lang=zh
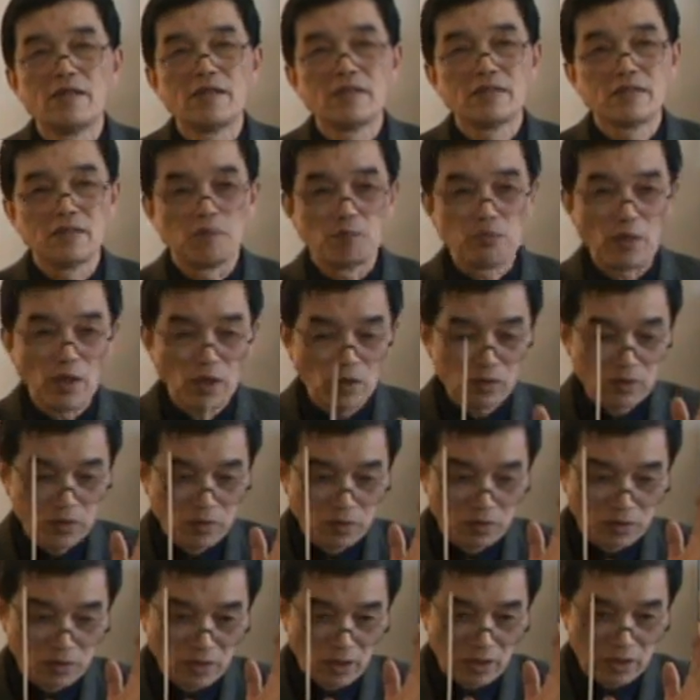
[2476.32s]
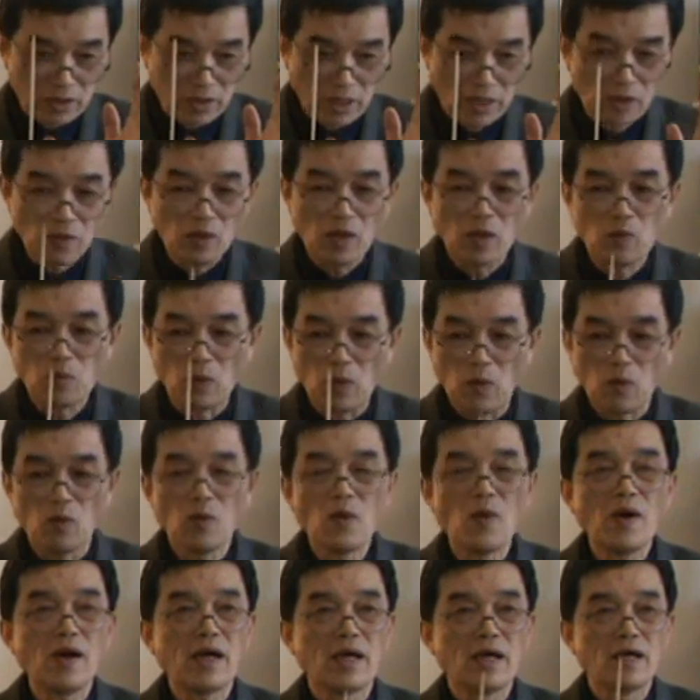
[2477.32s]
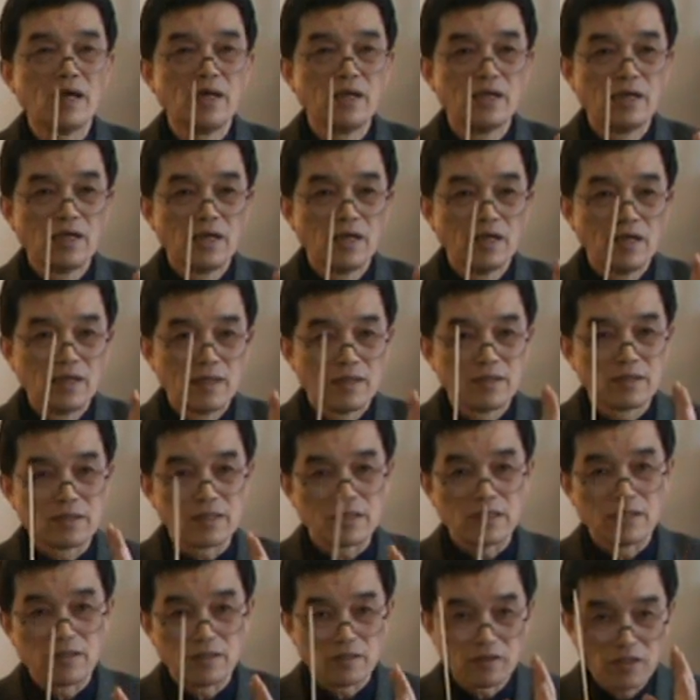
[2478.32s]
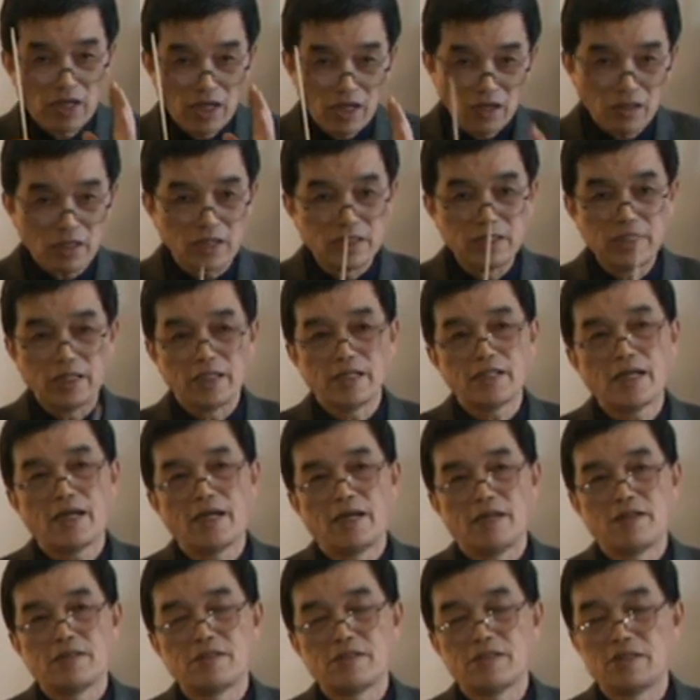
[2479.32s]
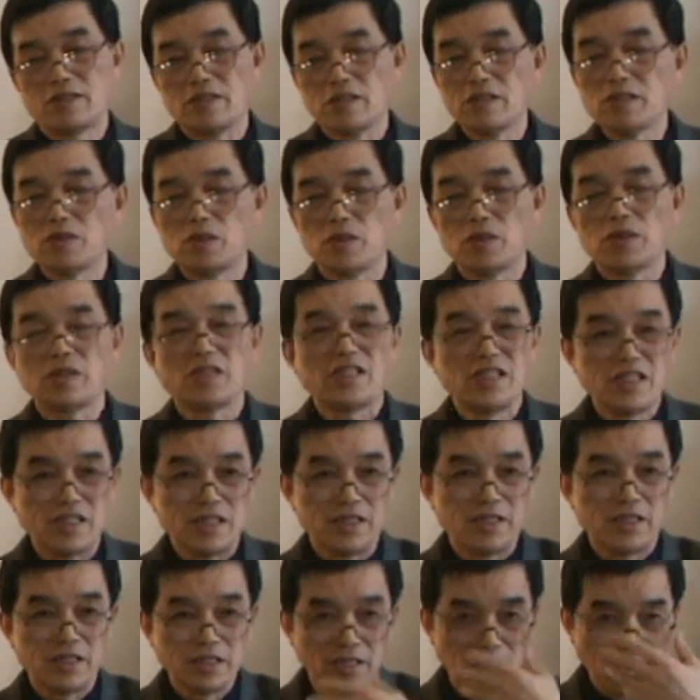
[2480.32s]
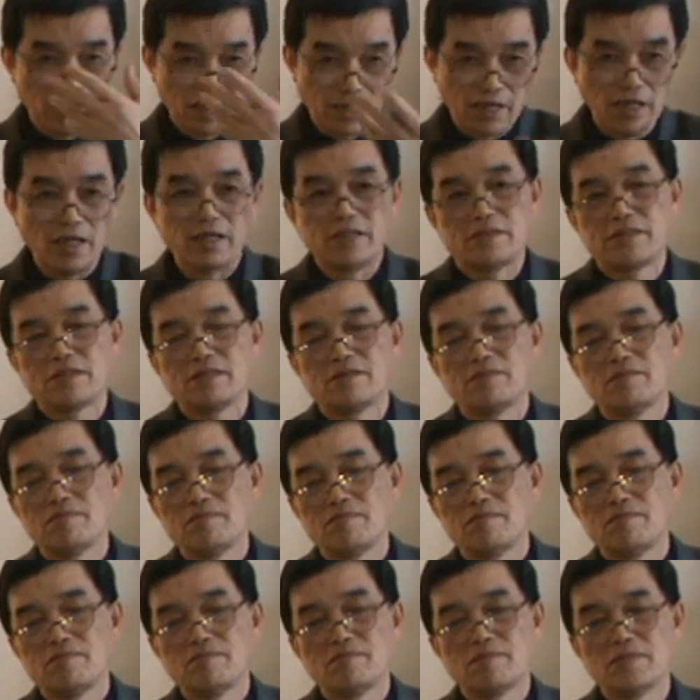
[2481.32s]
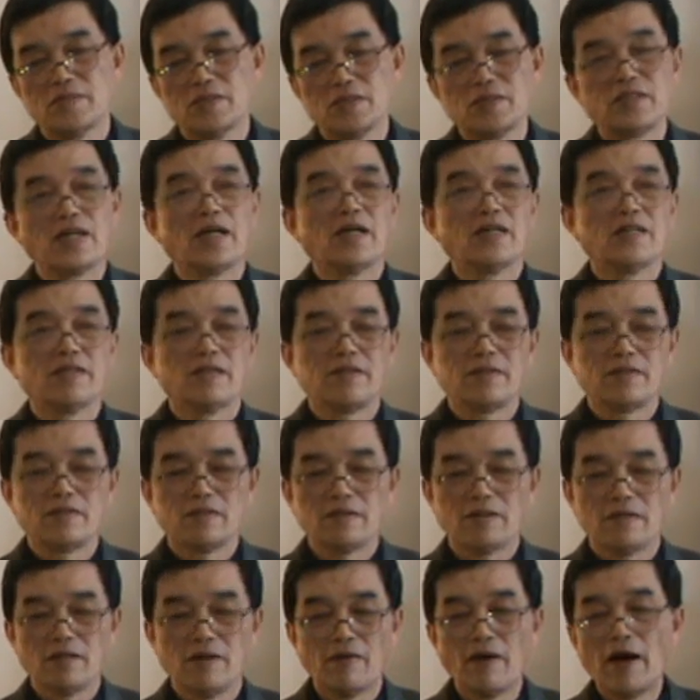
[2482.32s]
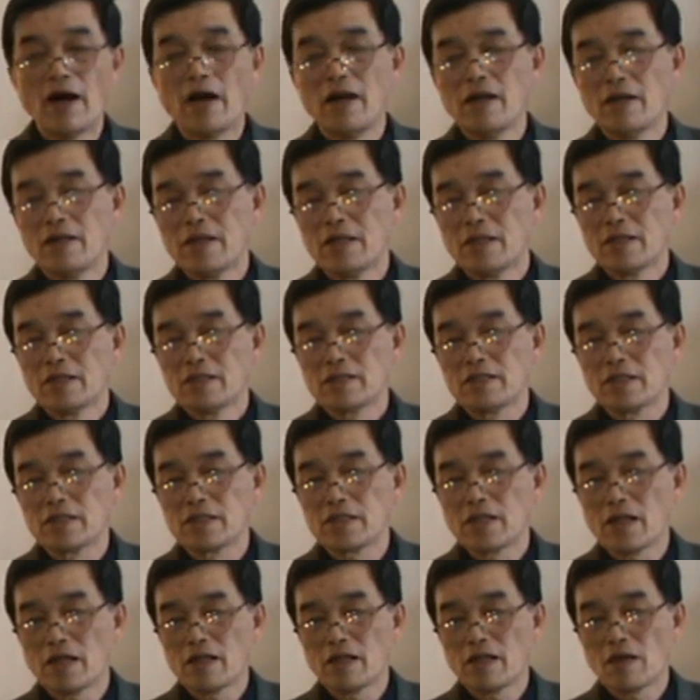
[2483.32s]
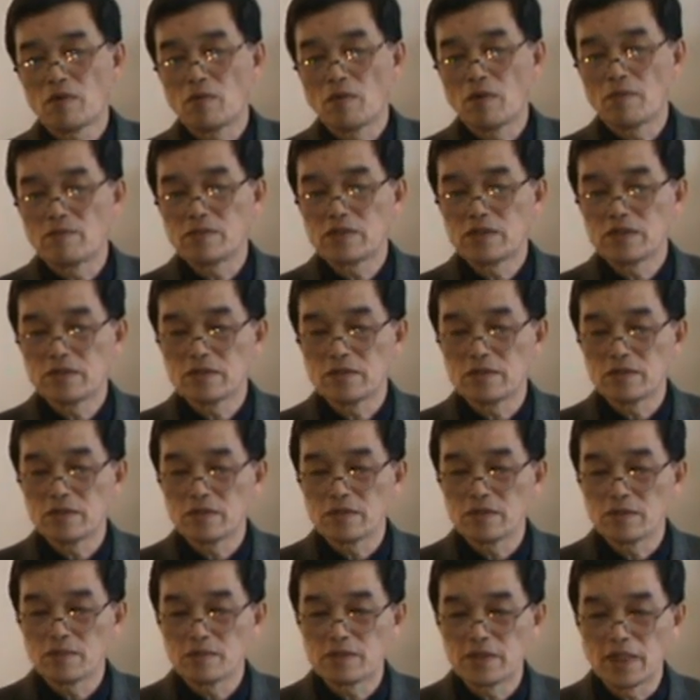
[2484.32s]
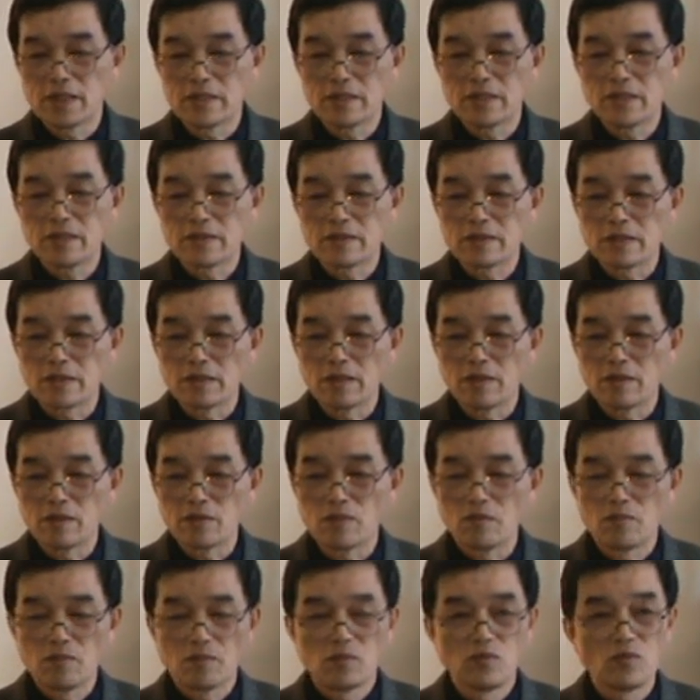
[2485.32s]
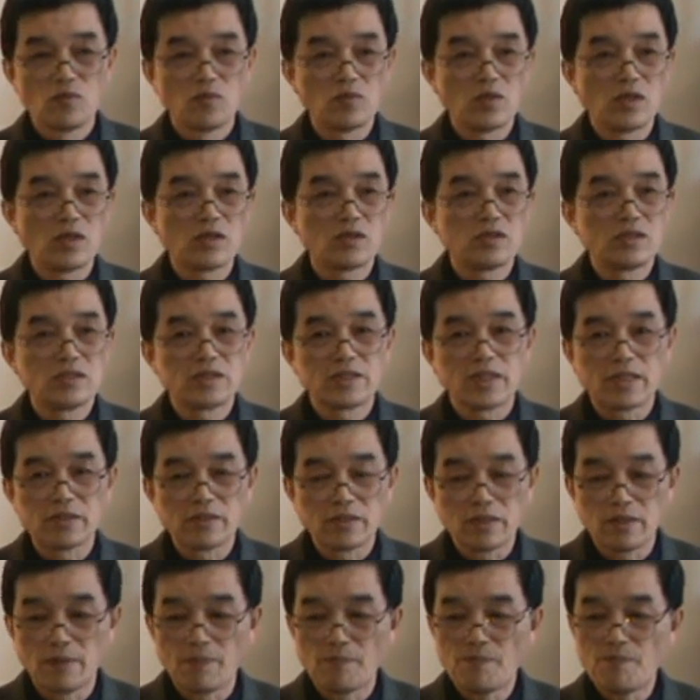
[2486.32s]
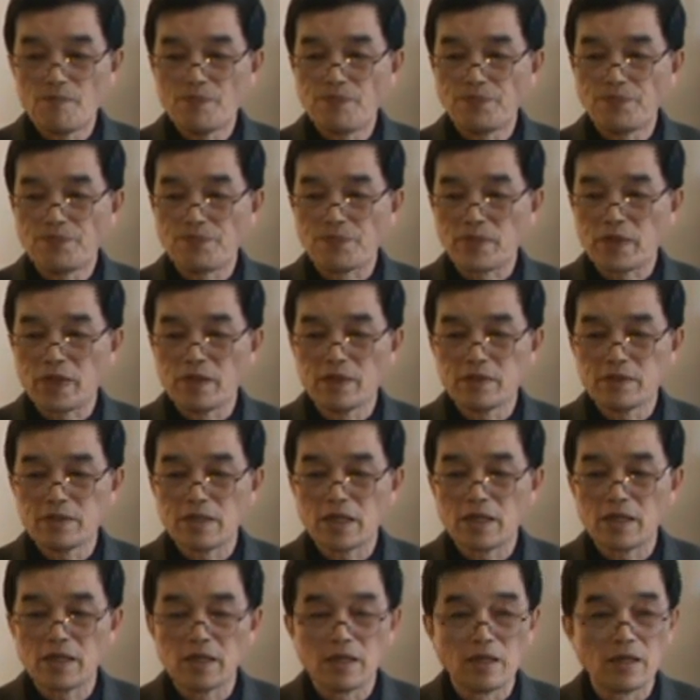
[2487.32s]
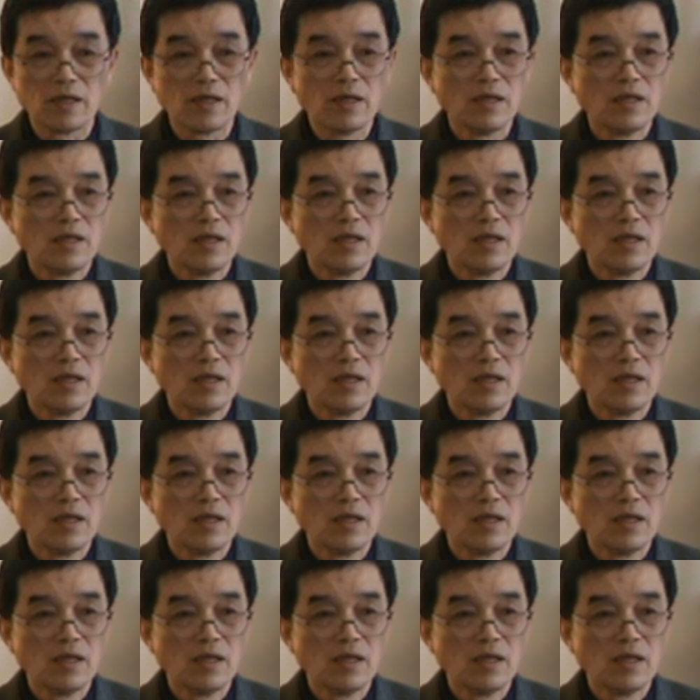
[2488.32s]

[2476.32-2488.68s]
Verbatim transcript: 这标志着人类文化这个第二个形态哲学体系的开始，是这样，好吧？今天呢，我们就讲到这个，最后就讲到这个，